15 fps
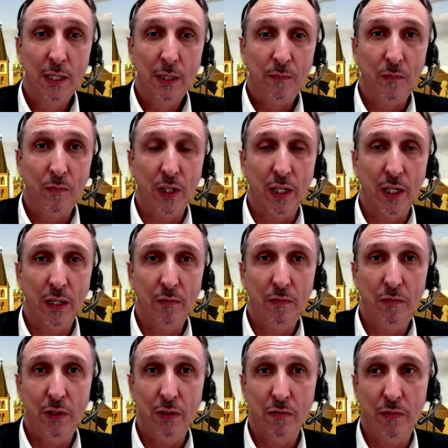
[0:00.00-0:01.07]
Äh,
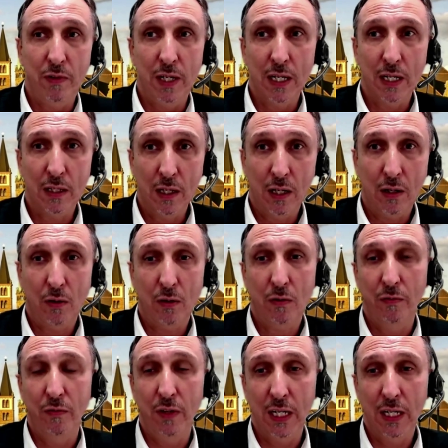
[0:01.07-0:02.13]
wir werden auch
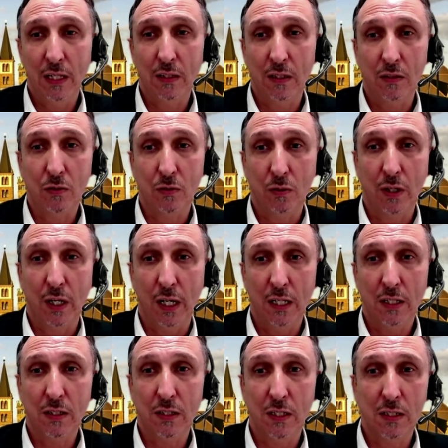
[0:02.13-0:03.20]
während des
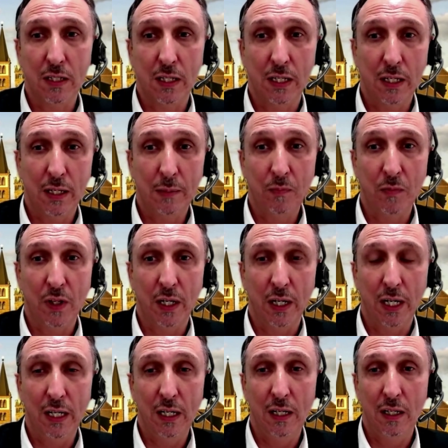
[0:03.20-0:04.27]
Kongresses ähm,
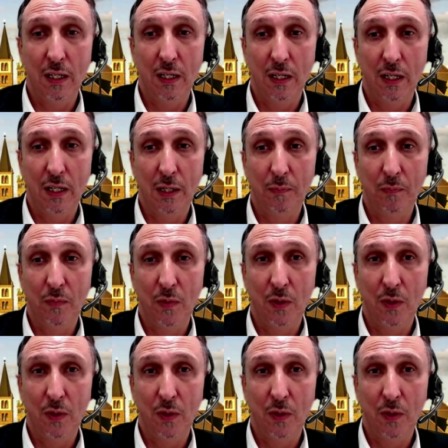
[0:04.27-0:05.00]
einen ähm,